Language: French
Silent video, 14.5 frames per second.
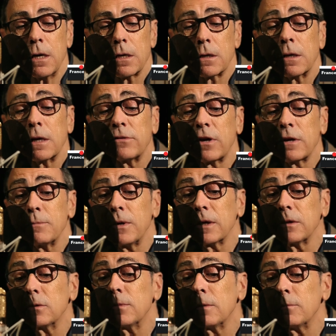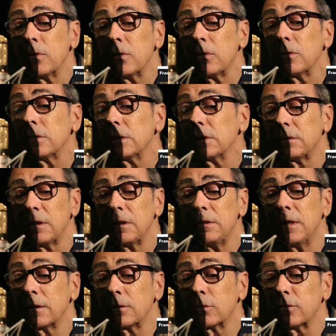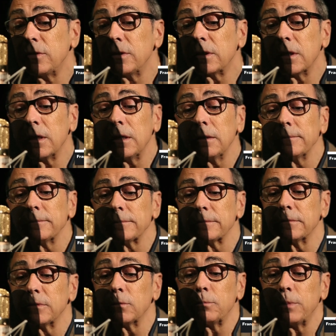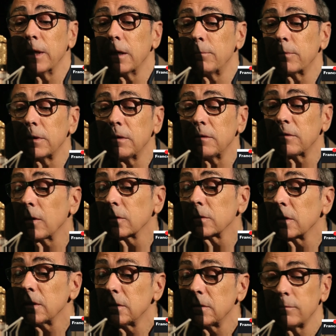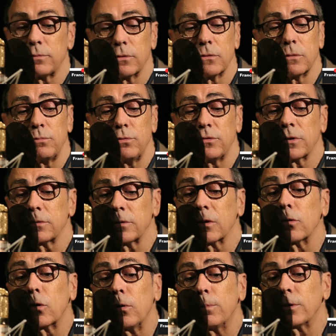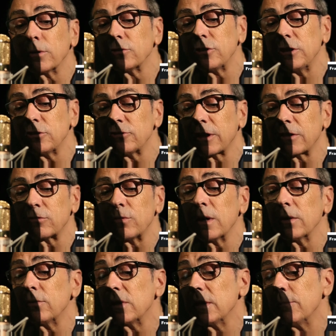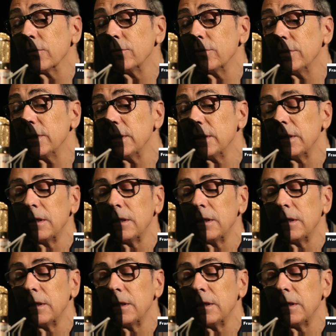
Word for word: Quand l'Alzheimer de maman était diagnostiqué, mon père a pris sa retraite pour ne plus s'entendre reprocher chaque soir de l'abandonner.